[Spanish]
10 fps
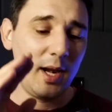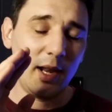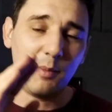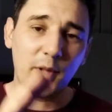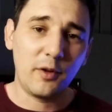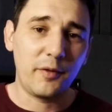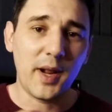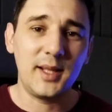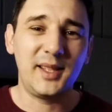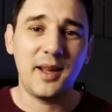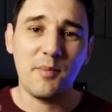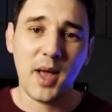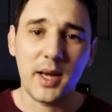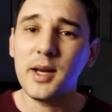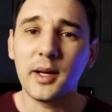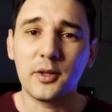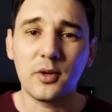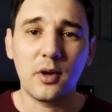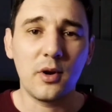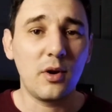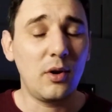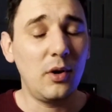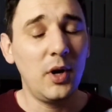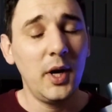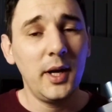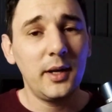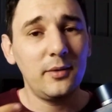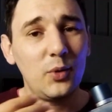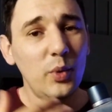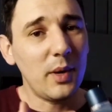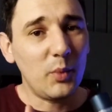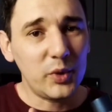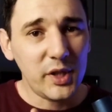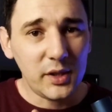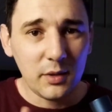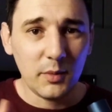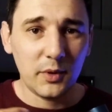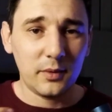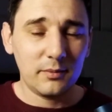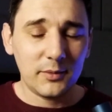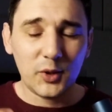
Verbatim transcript: la mejor francia marina que yo conozco, dura muchísimo.